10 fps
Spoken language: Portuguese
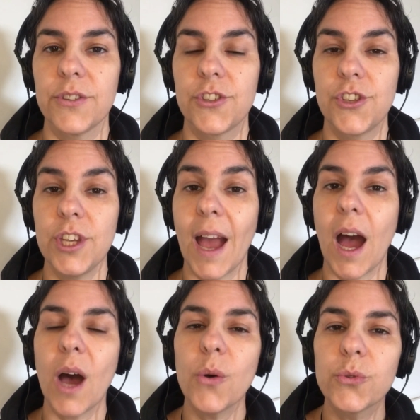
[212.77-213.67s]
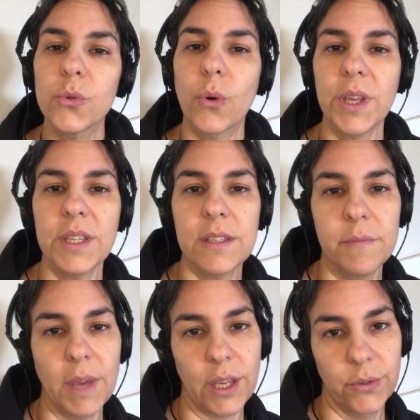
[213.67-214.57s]
de
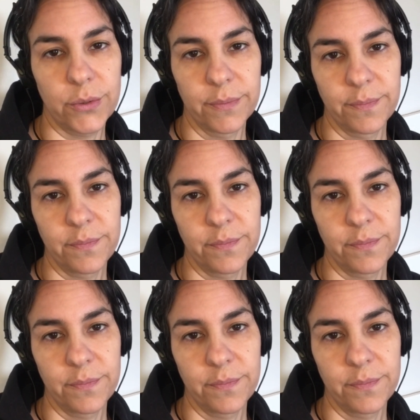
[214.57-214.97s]
autoconhecimento.